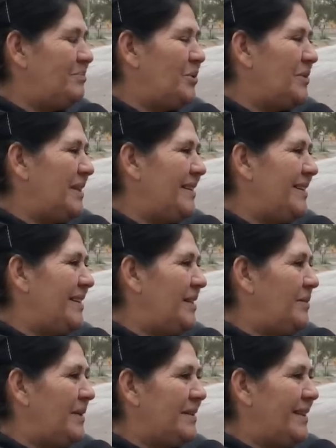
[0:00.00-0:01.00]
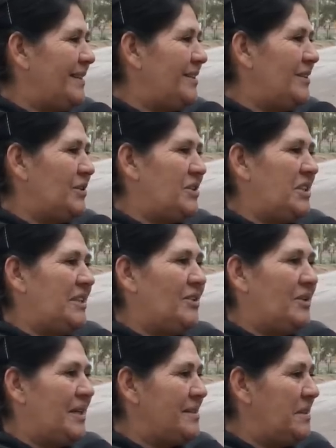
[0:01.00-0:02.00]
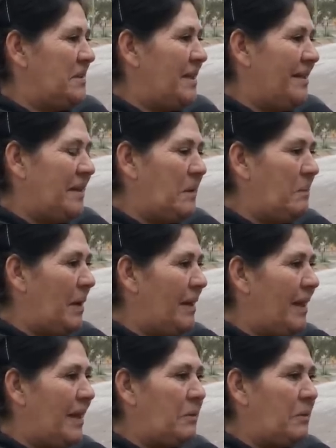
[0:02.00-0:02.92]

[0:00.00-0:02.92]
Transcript: potente de ver tantos chicos que hacen tanta maldad,